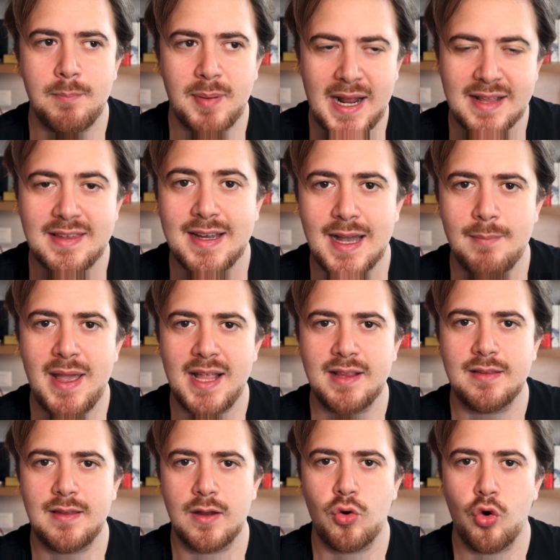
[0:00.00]

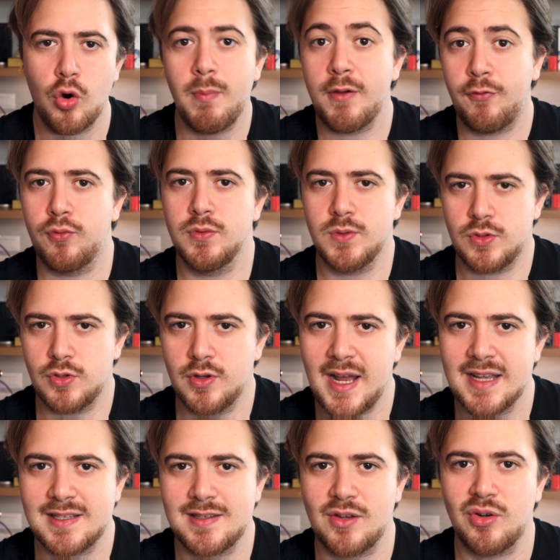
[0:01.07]
praticamente come
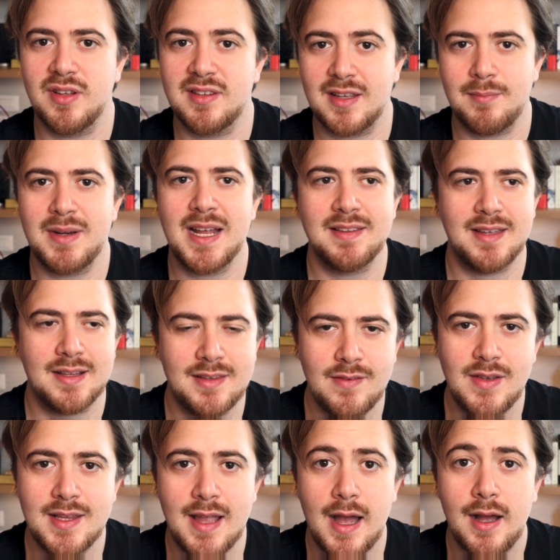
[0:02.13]
funzionassero determinate
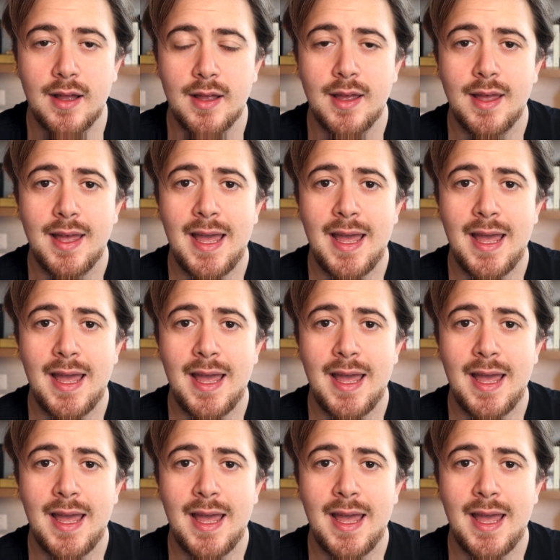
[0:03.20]
attività